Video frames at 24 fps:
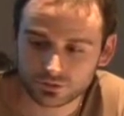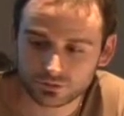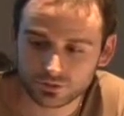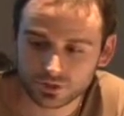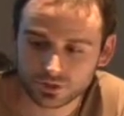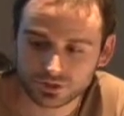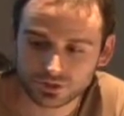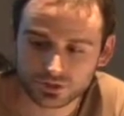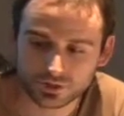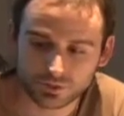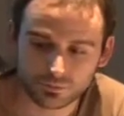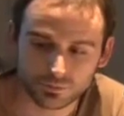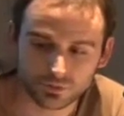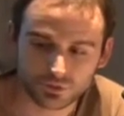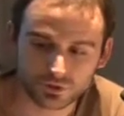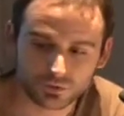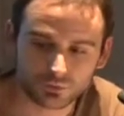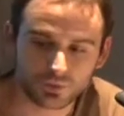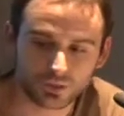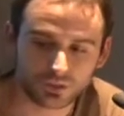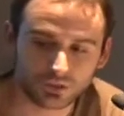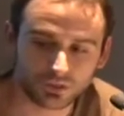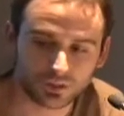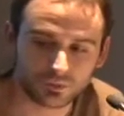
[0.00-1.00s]
o hasta
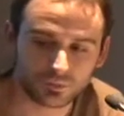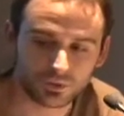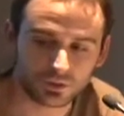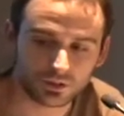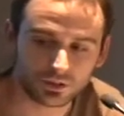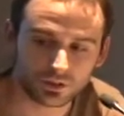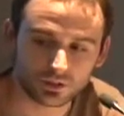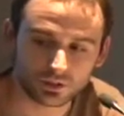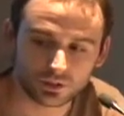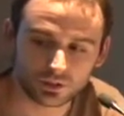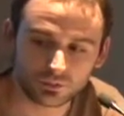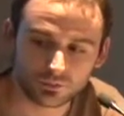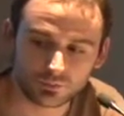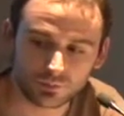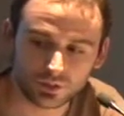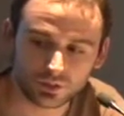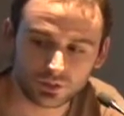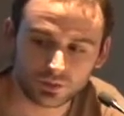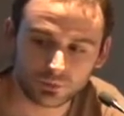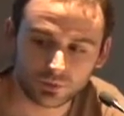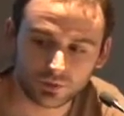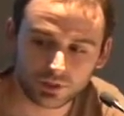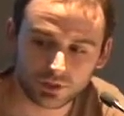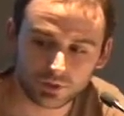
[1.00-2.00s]
20.000
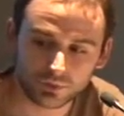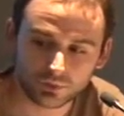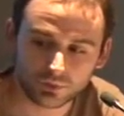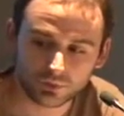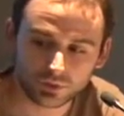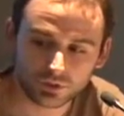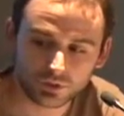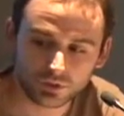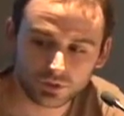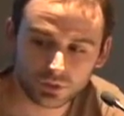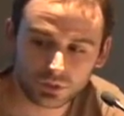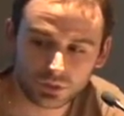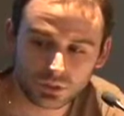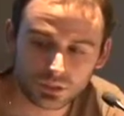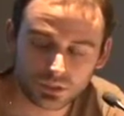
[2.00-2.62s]
pues, euros.